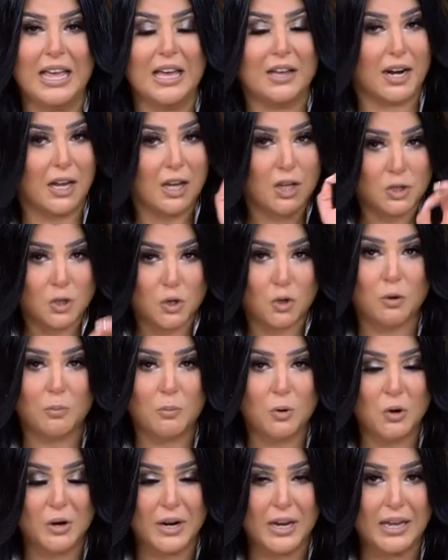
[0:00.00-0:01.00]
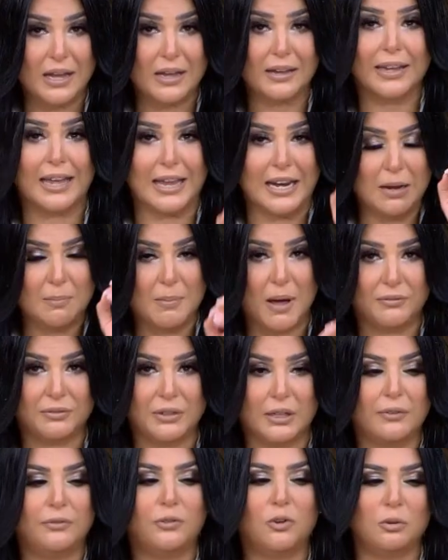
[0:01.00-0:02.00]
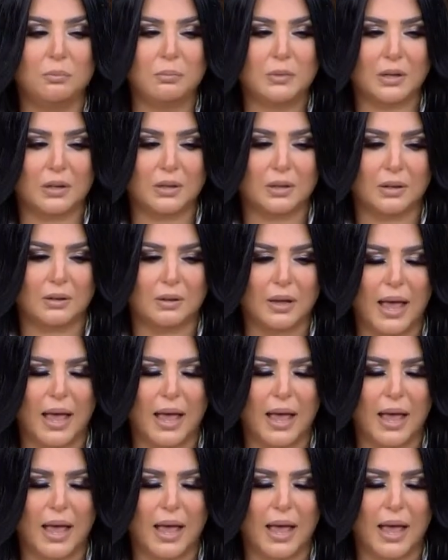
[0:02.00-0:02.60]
رئيس الجمهورية كلمها في تليفون